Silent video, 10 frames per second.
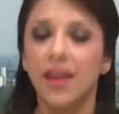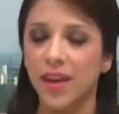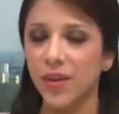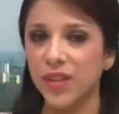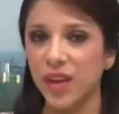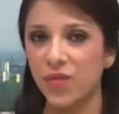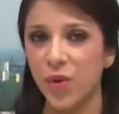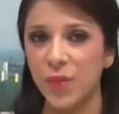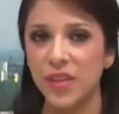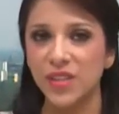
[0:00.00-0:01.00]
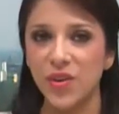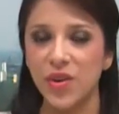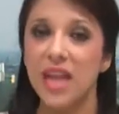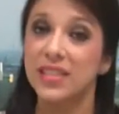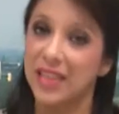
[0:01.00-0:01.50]
En otra
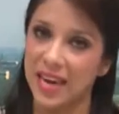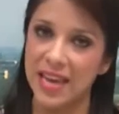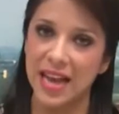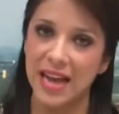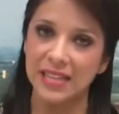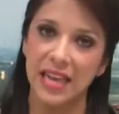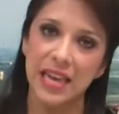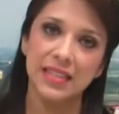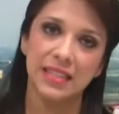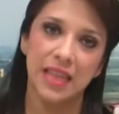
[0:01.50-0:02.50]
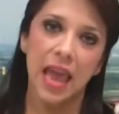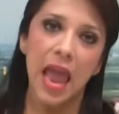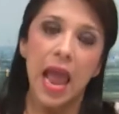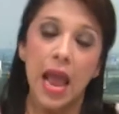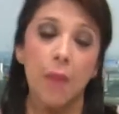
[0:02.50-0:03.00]
información, las clínicas del ISTE
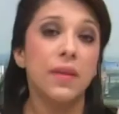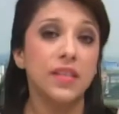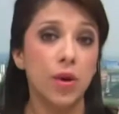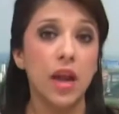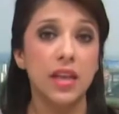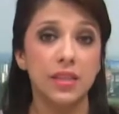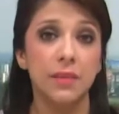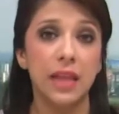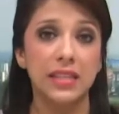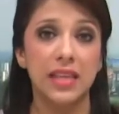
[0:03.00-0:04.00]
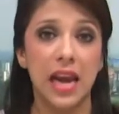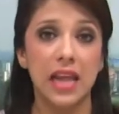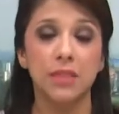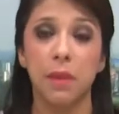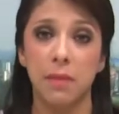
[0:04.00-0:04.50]
empezaron a recibir ayer
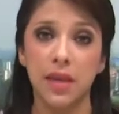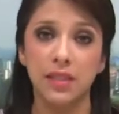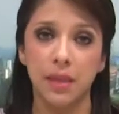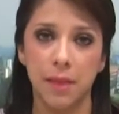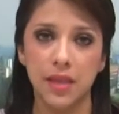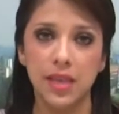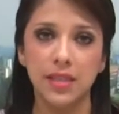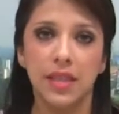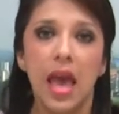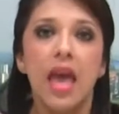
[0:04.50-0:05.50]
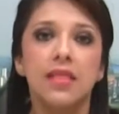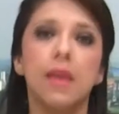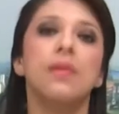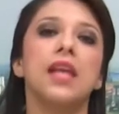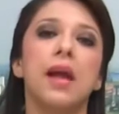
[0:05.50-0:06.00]
las primeras remesas
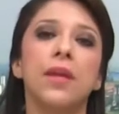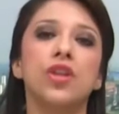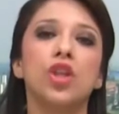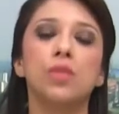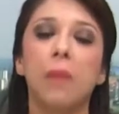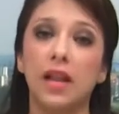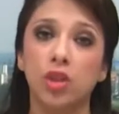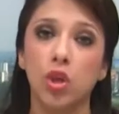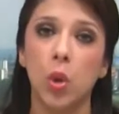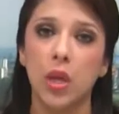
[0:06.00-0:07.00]
de medicamentos para todo el